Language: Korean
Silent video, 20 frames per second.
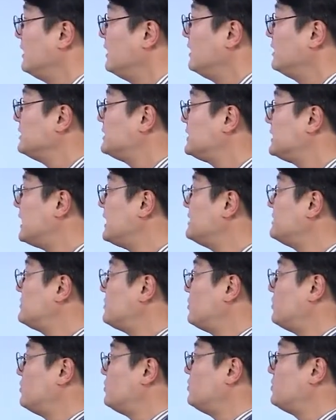
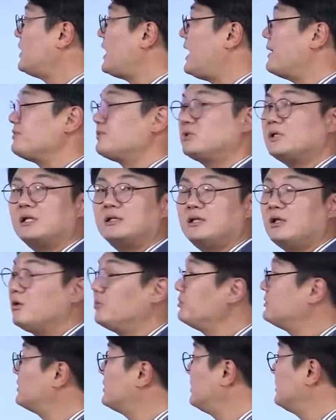시간적으로 압수한
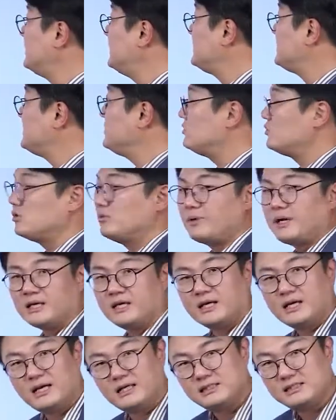대로부터 이 진술을
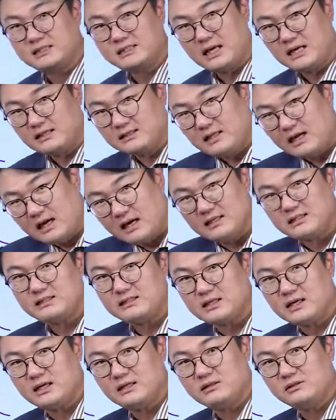받기까지 상당한
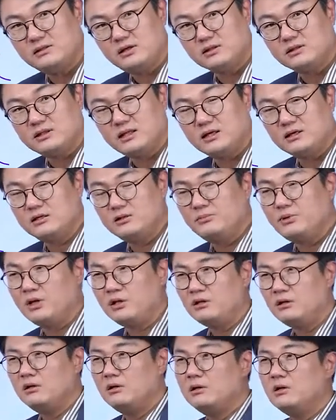시간이 흘렸다
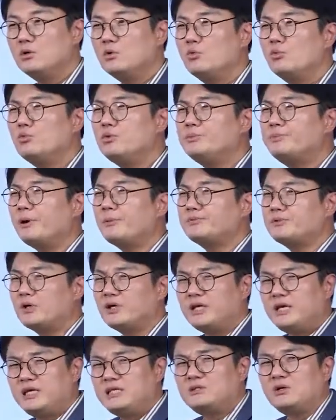그러면
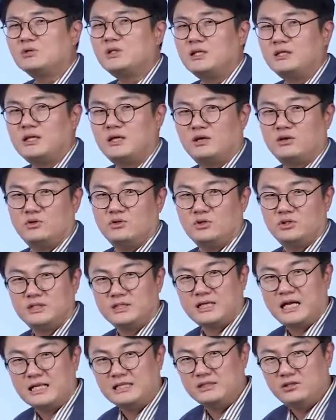위법성이 희석된다는 거죠.
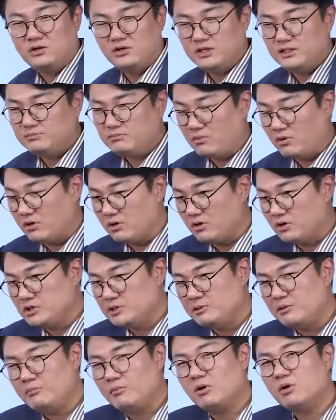간격이
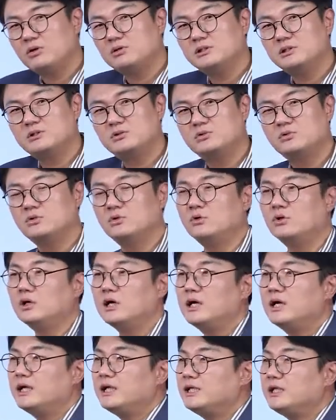멀어지면 멀어질수록
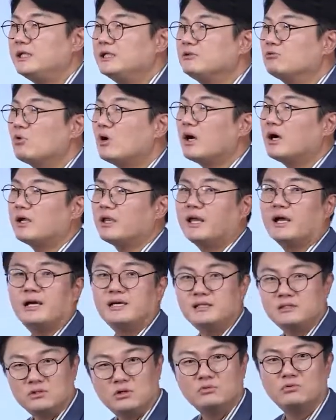인과관계가
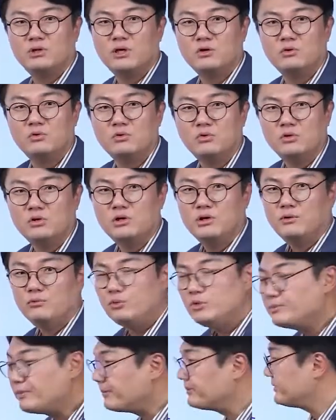희석되고
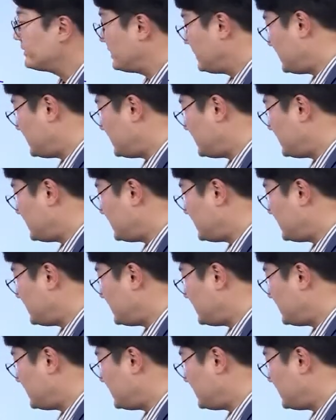위법성이